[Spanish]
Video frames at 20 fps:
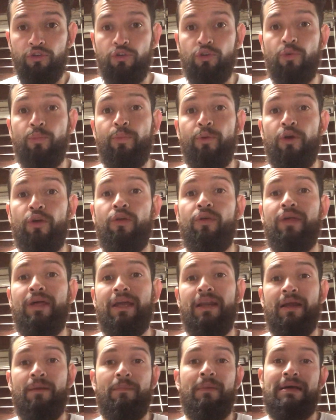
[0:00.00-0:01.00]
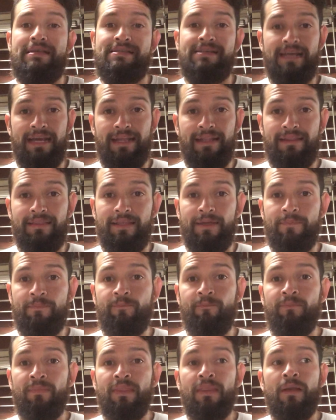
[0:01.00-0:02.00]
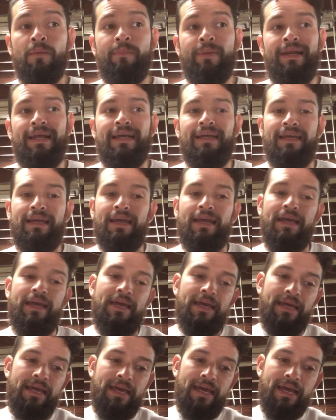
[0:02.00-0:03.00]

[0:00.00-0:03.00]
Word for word: yo puedo ayudar a más gente para, que,